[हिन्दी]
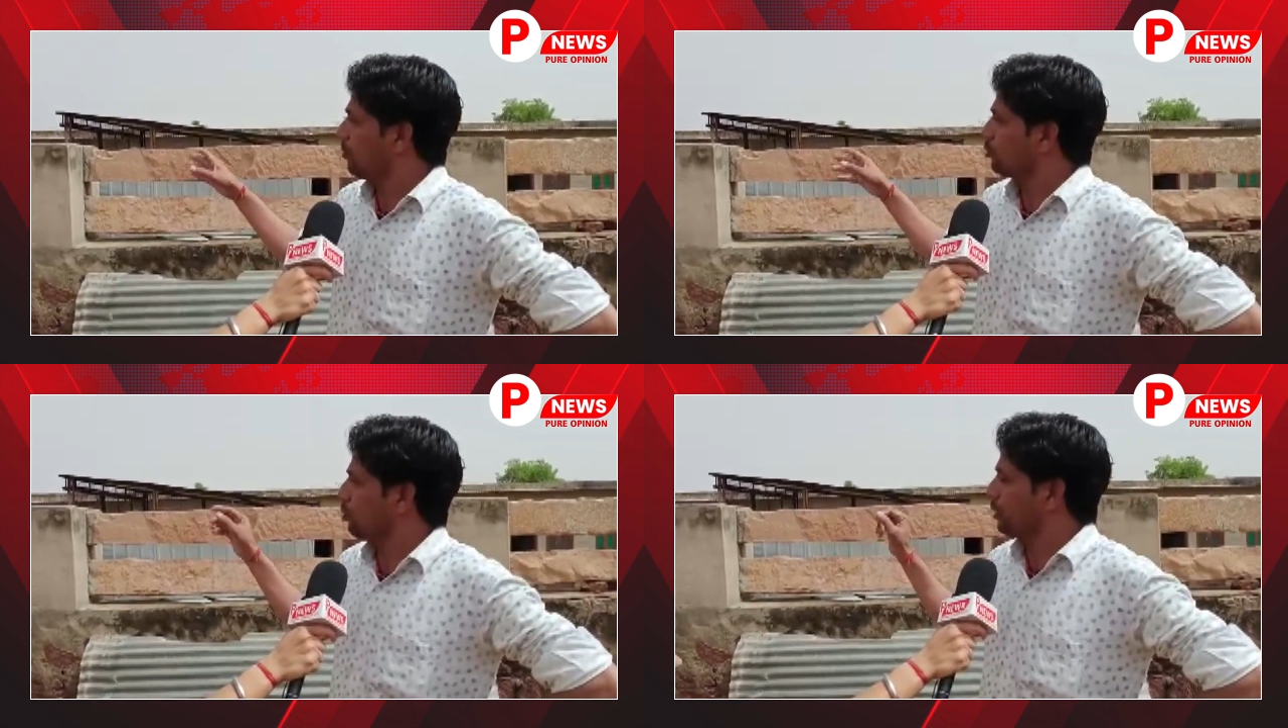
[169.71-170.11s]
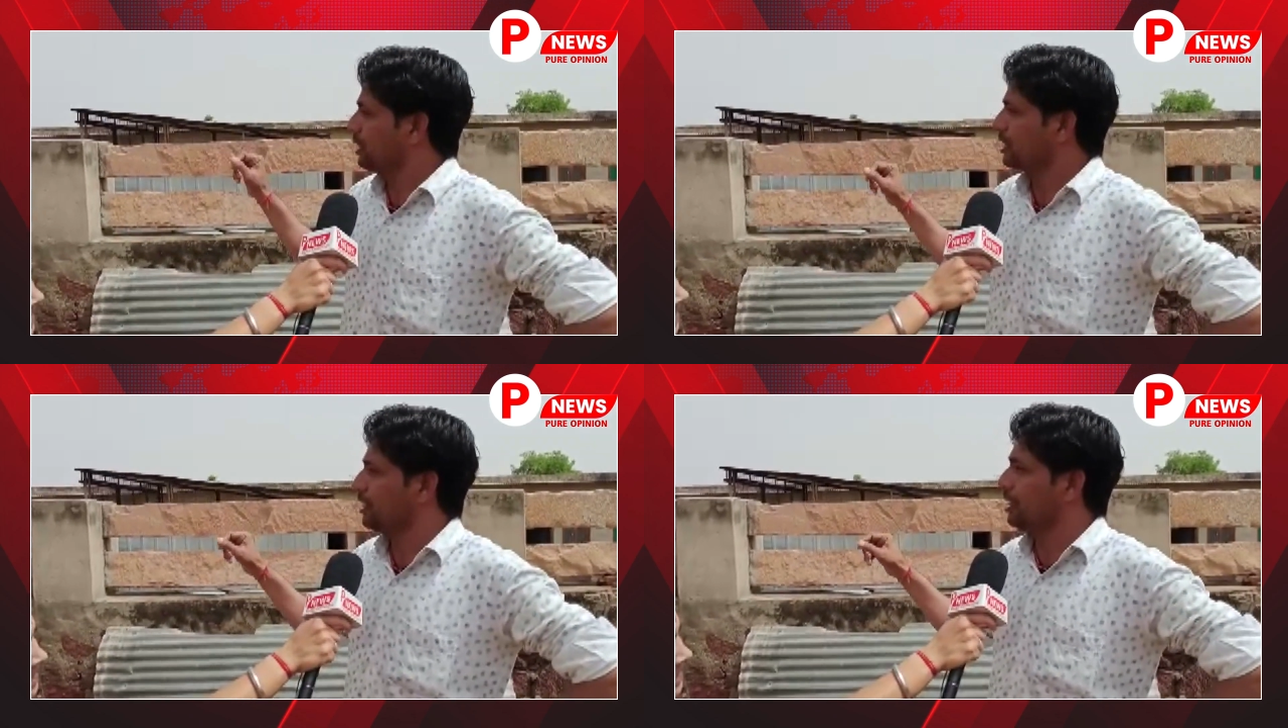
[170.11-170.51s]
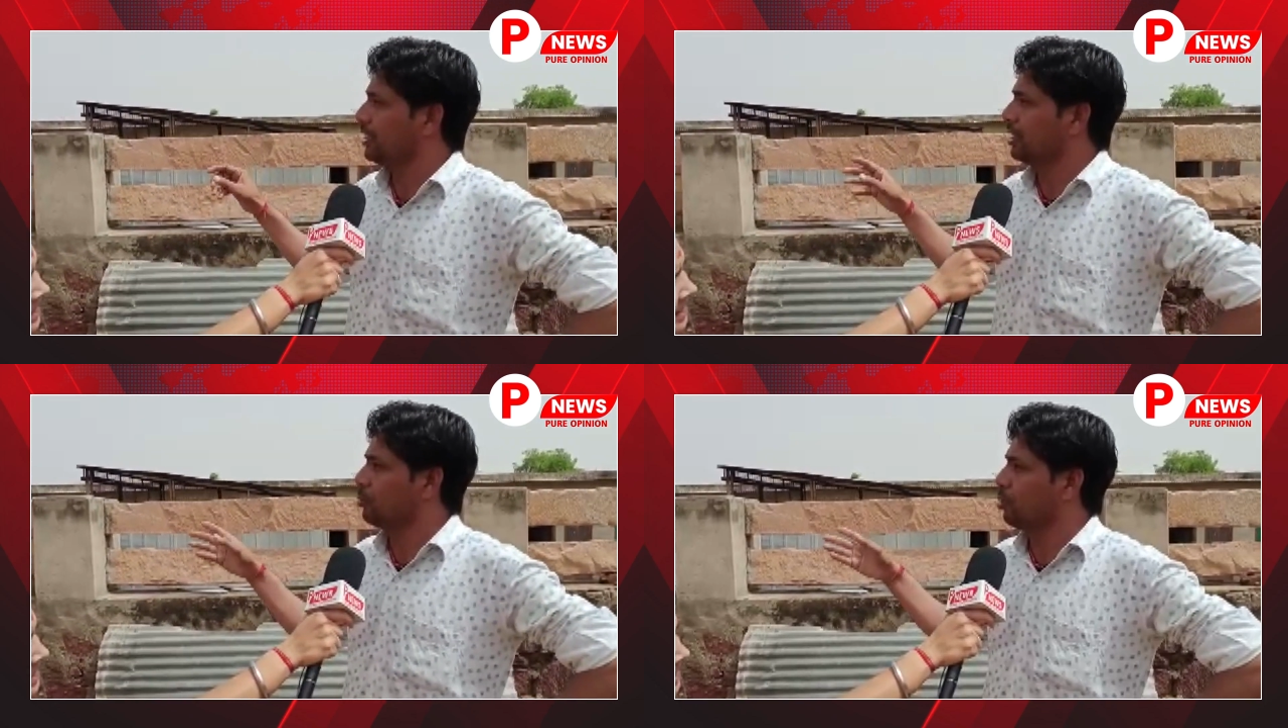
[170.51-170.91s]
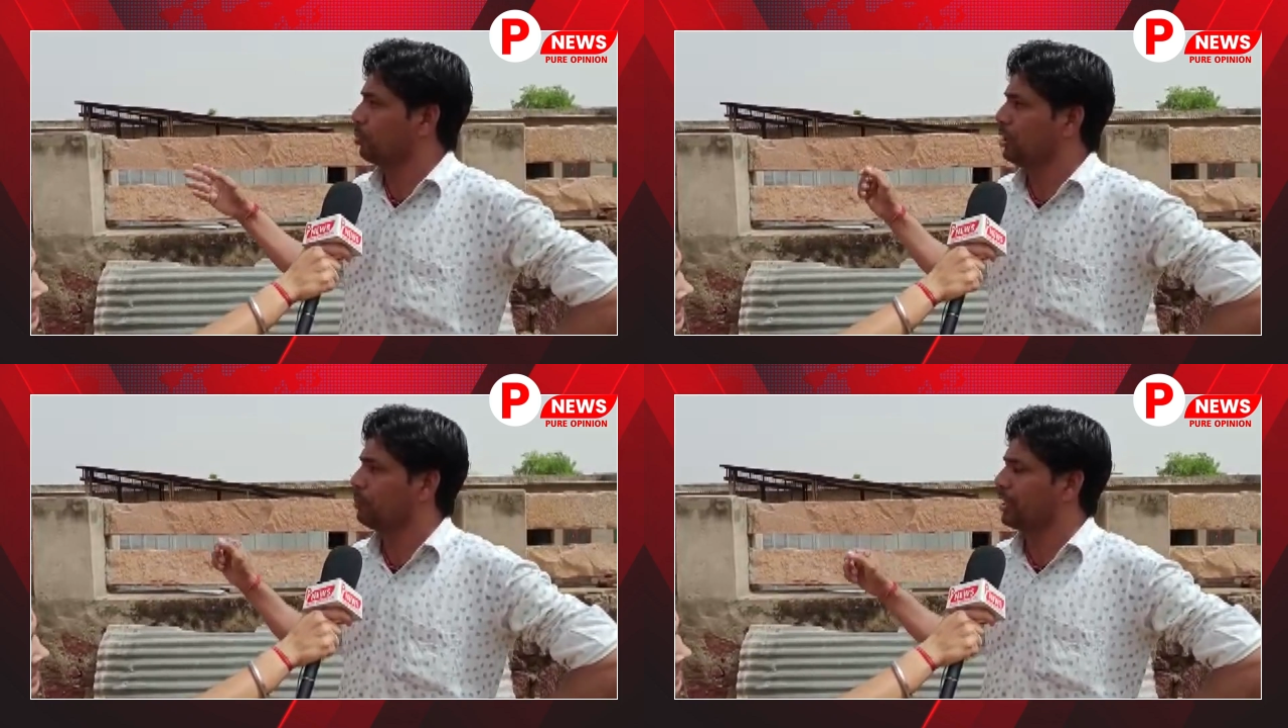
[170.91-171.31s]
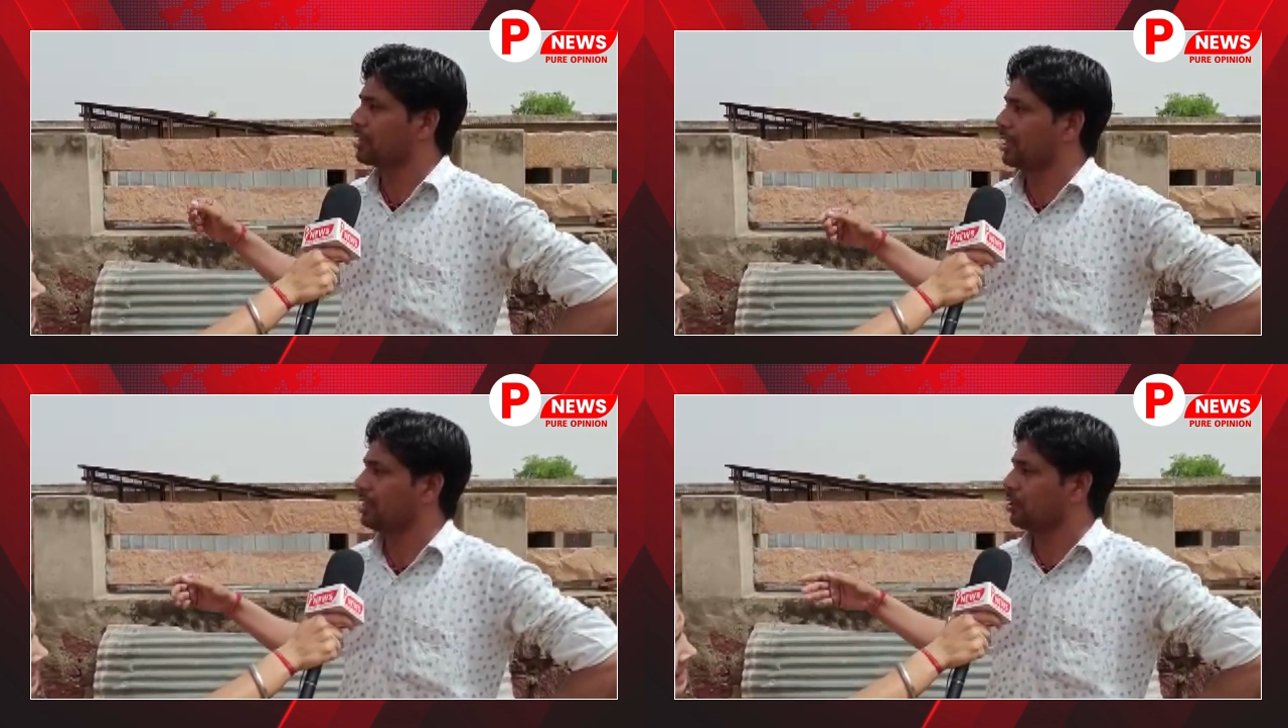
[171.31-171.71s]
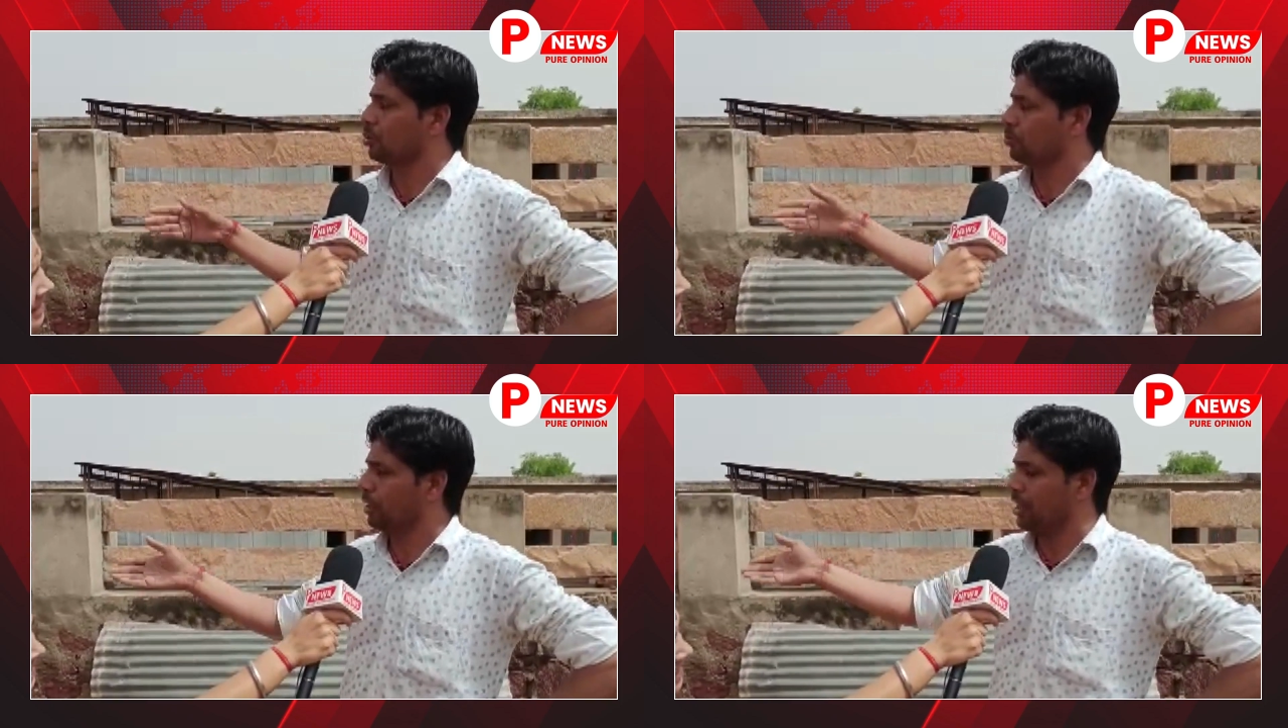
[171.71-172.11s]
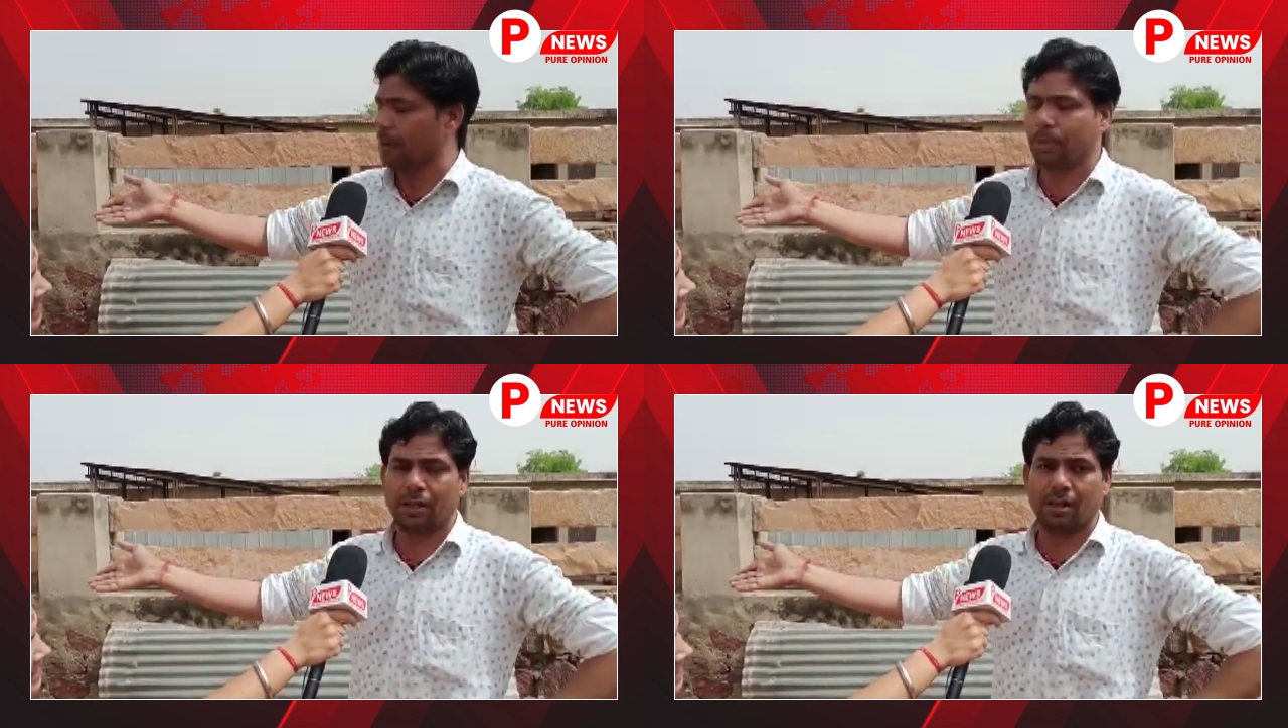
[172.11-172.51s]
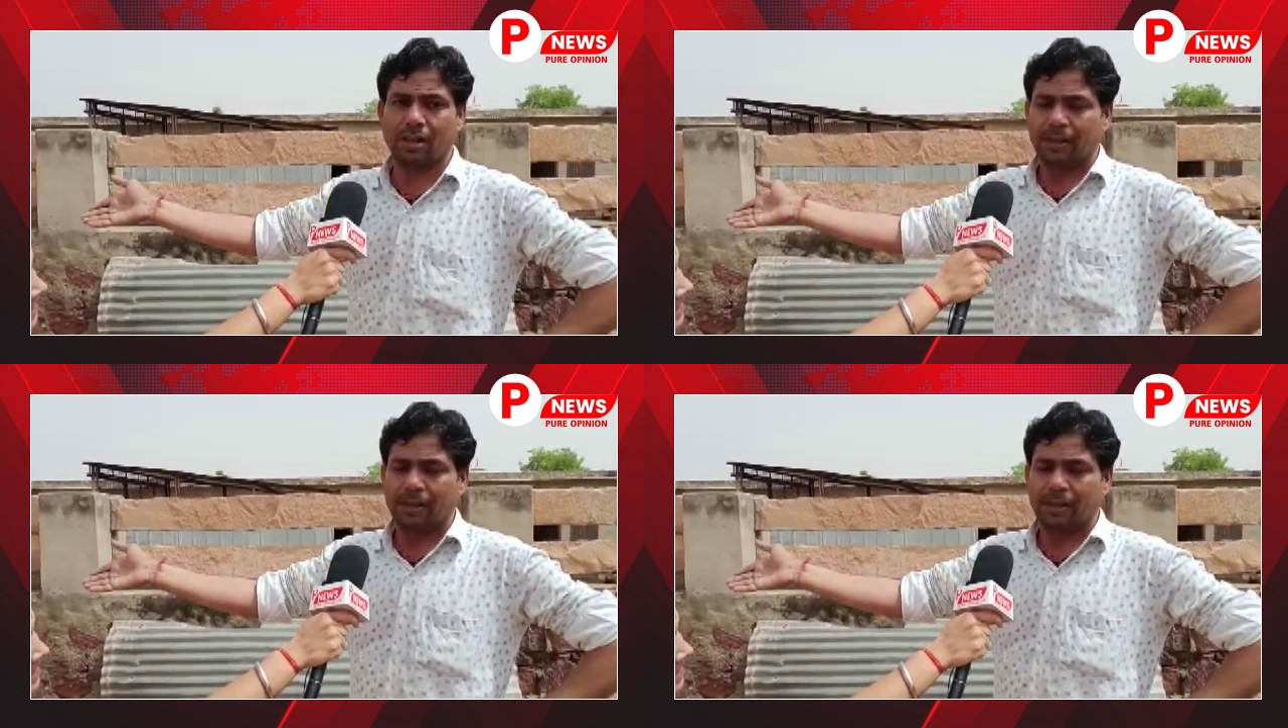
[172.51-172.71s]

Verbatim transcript: अब जो परेशानी है ये वो बड़ी परेशानी के रूप में यहाँ पर